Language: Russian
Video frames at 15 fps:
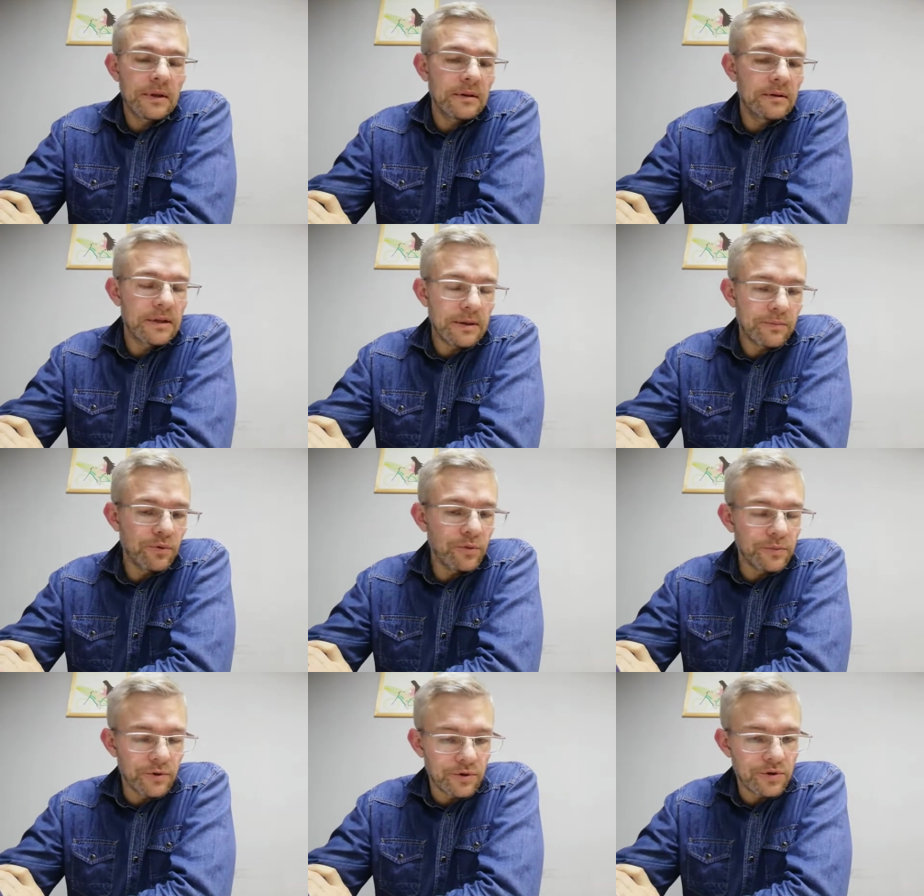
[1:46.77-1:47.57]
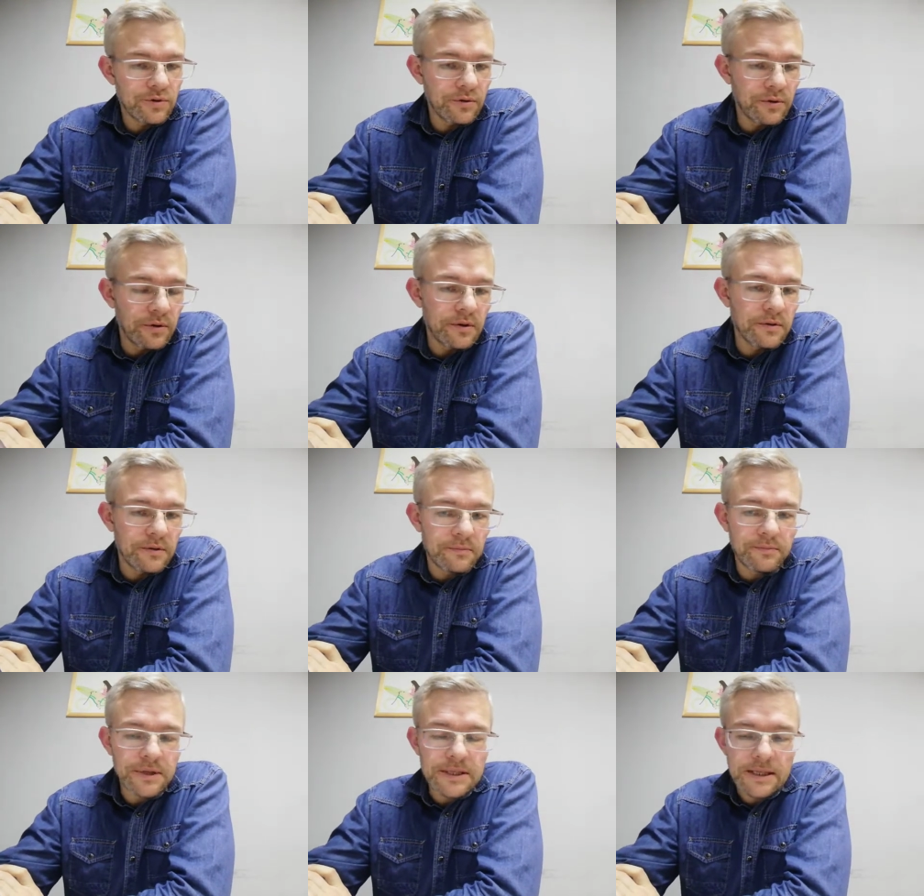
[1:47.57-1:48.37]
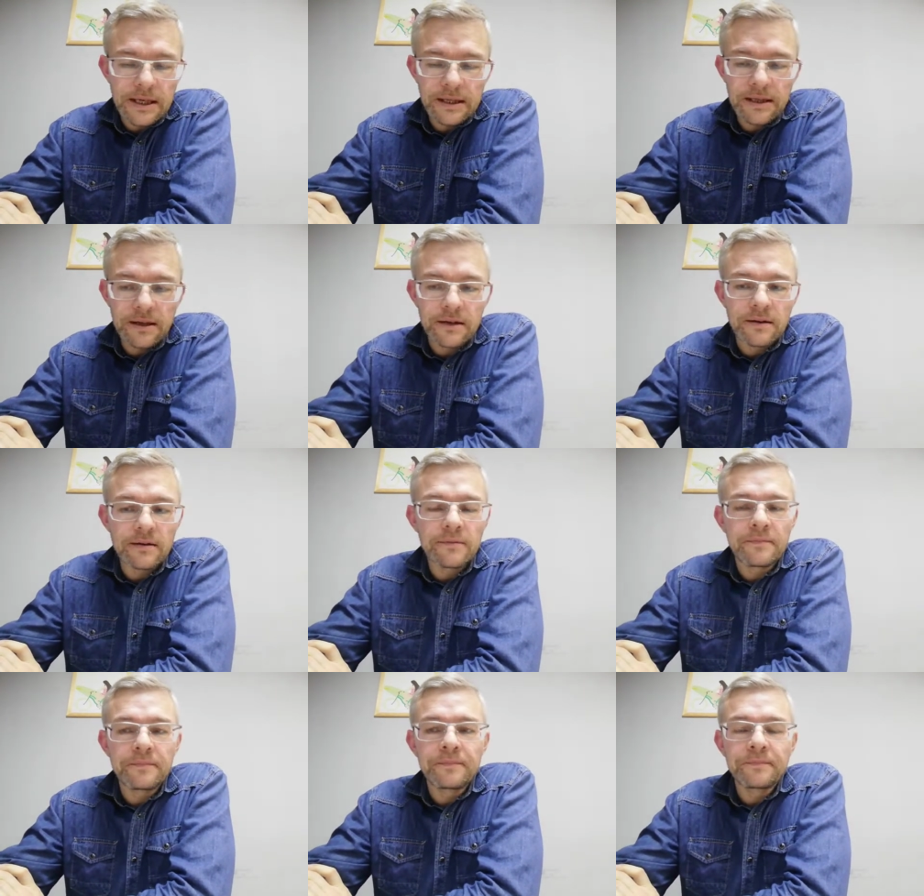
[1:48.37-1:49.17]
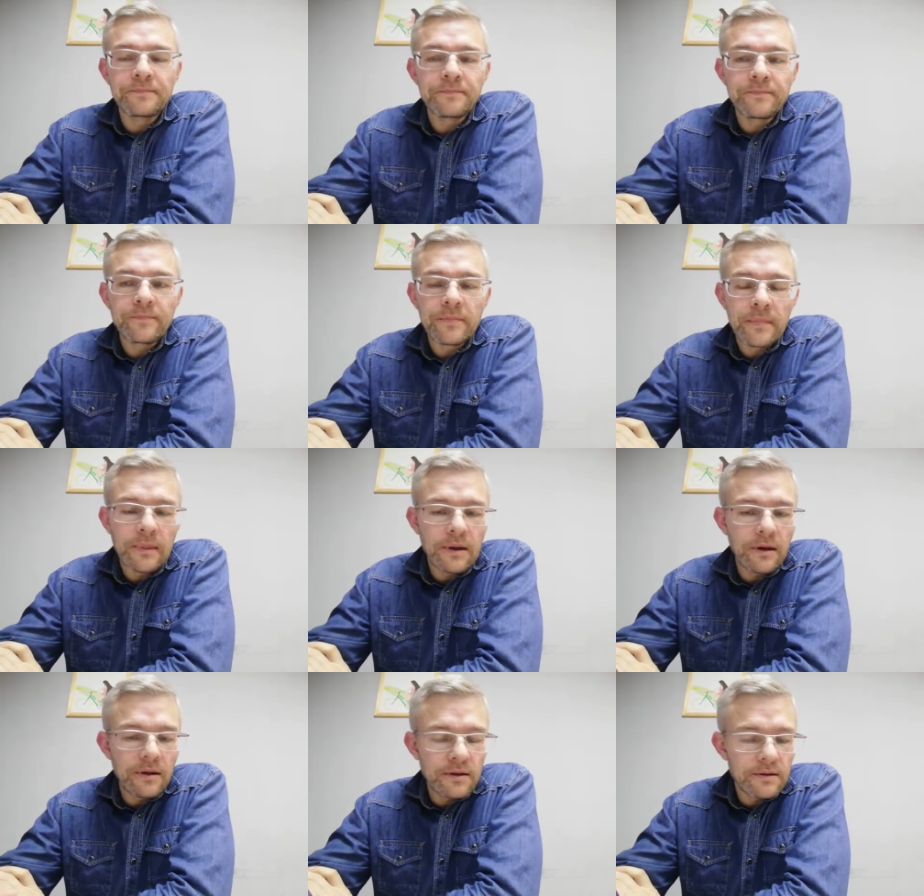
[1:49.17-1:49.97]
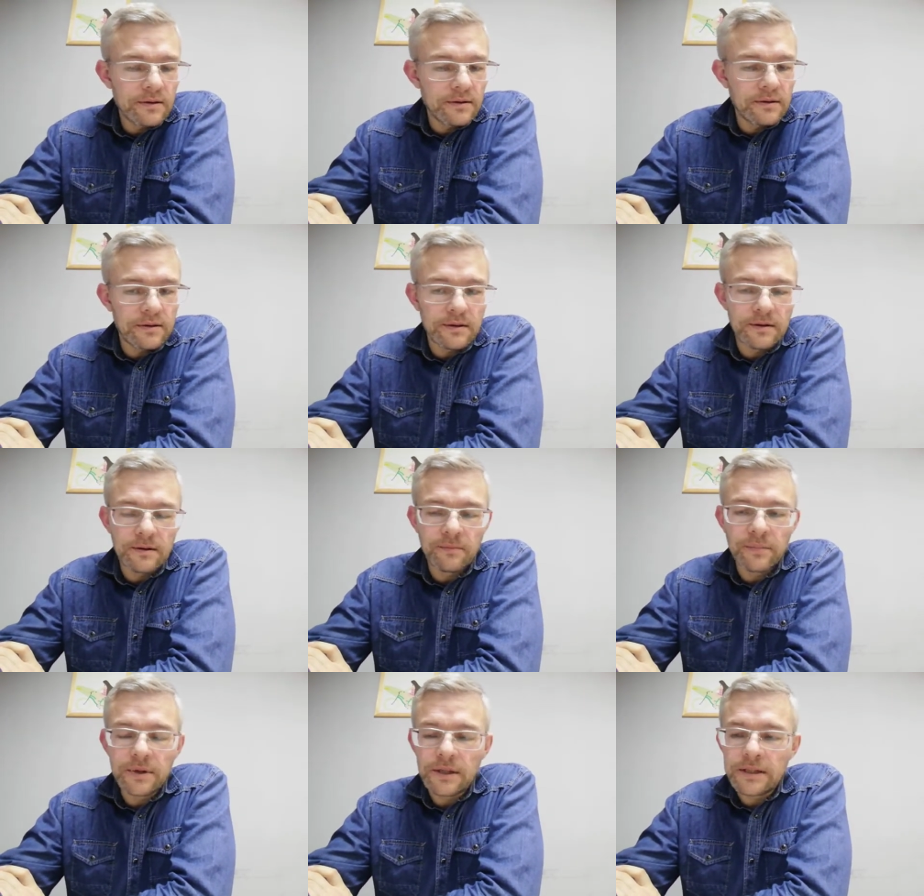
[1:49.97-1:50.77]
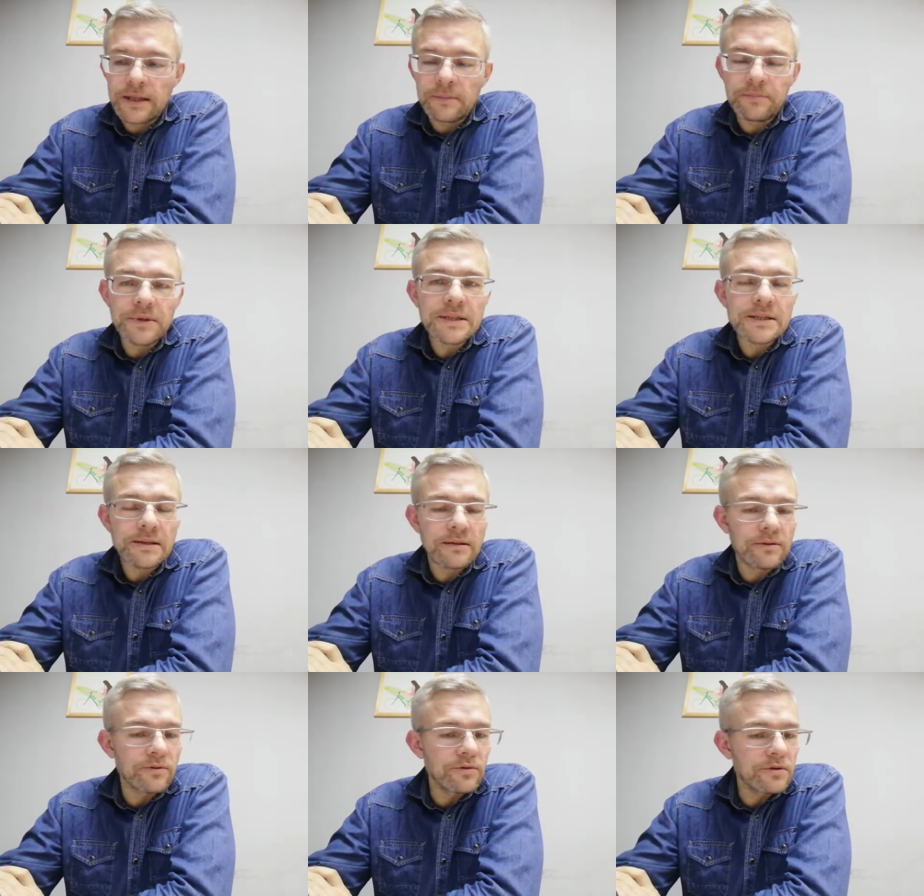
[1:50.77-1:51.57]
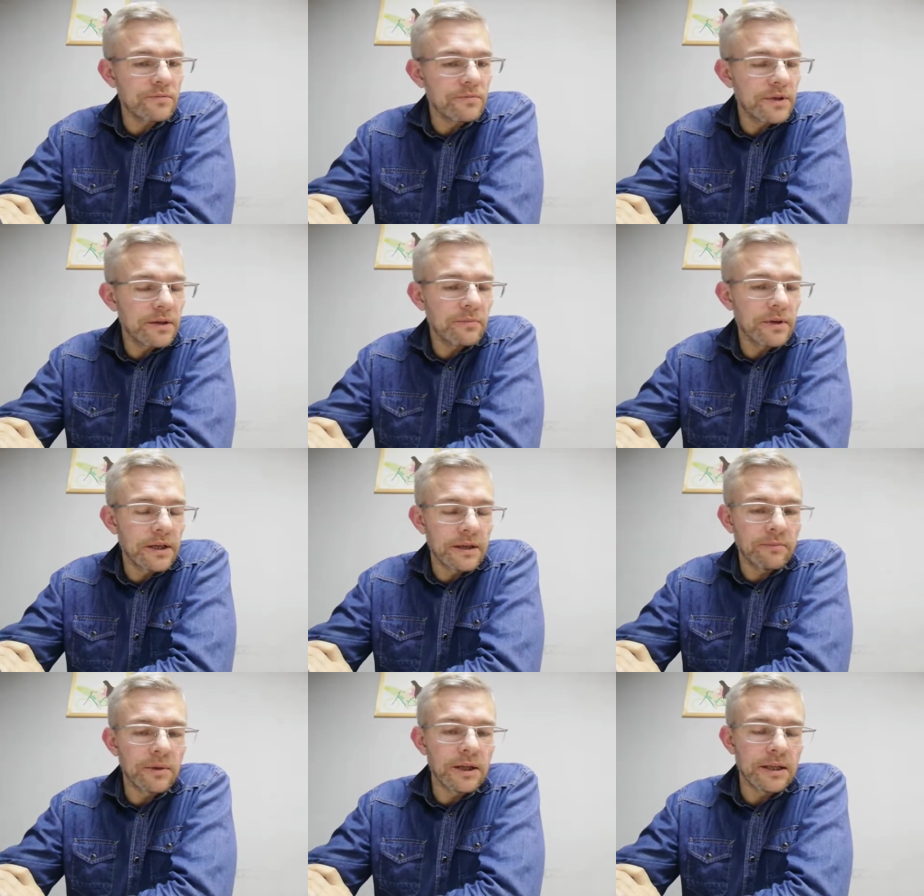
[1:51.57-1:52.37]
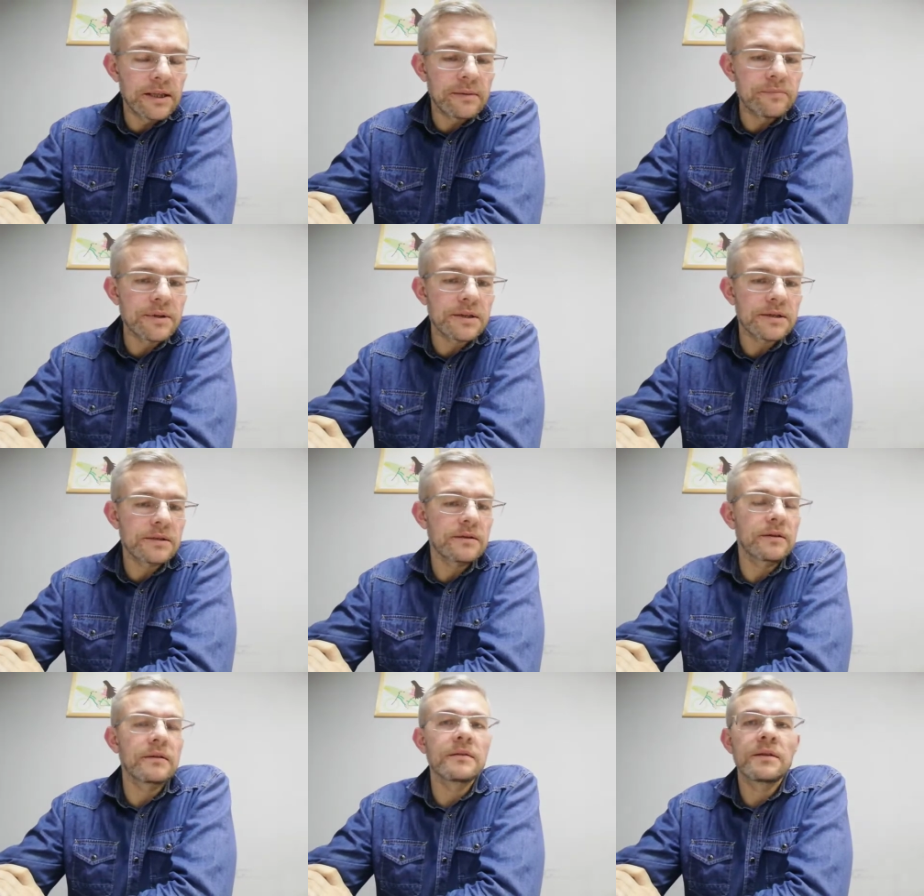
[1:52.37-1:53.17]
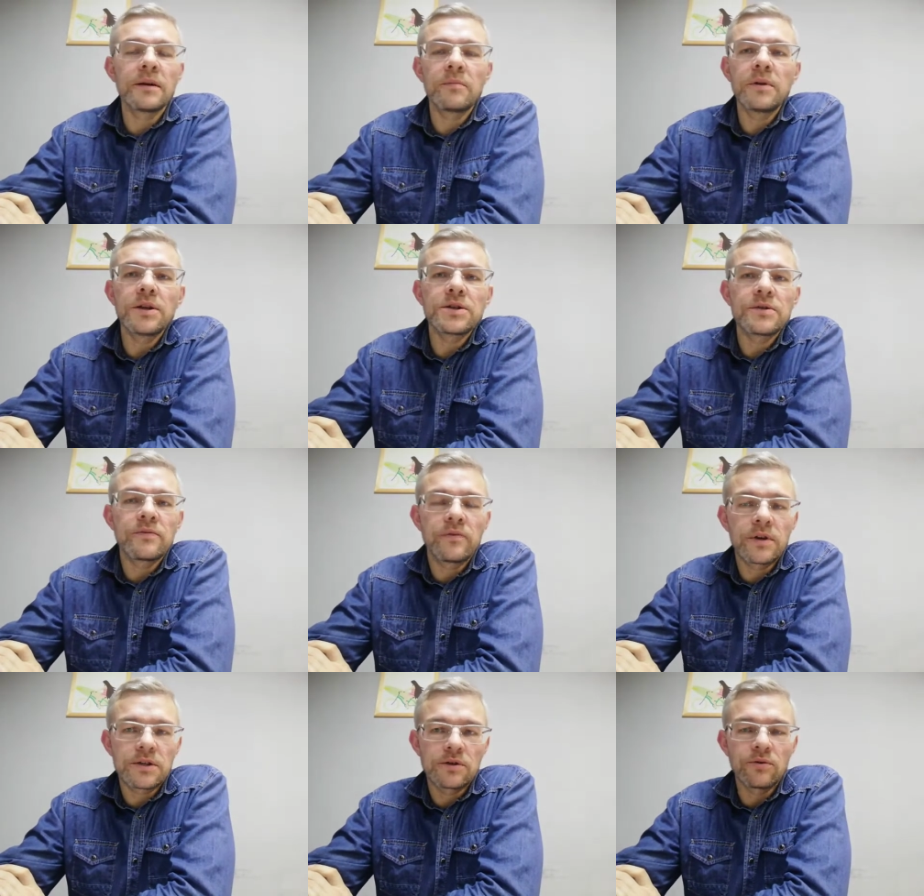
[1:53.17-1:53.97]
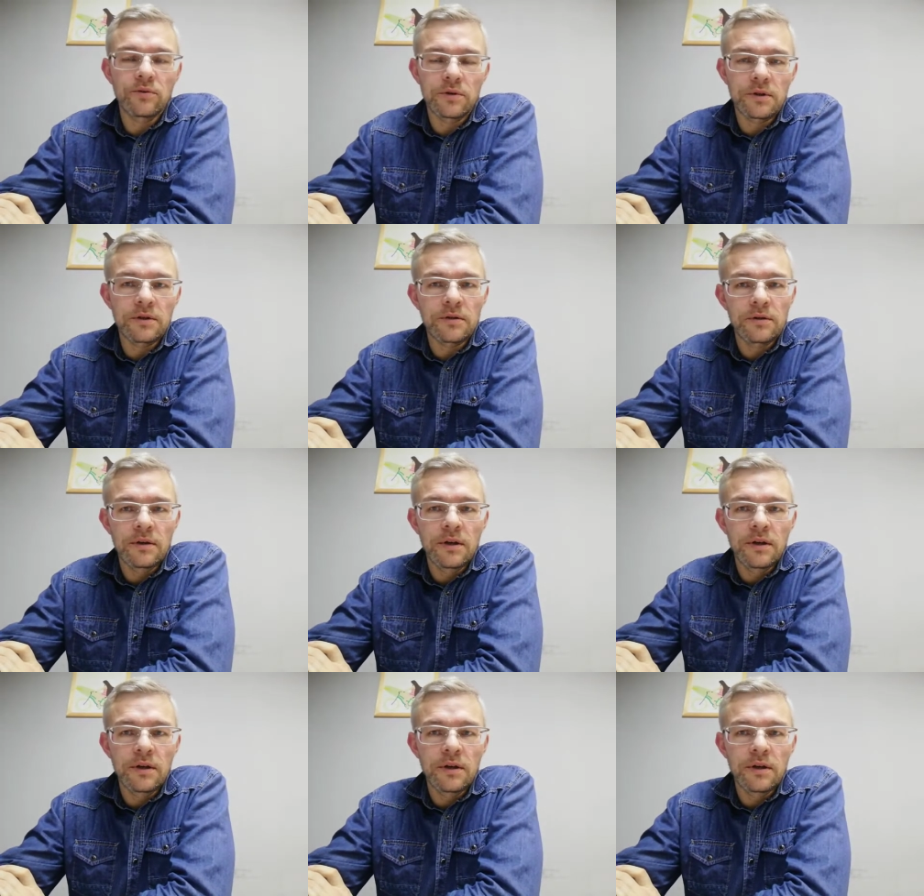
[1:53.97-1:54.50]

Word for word: Напомню, что Писание э, было написано, то есть Библия была написана на Ближнем Востоке.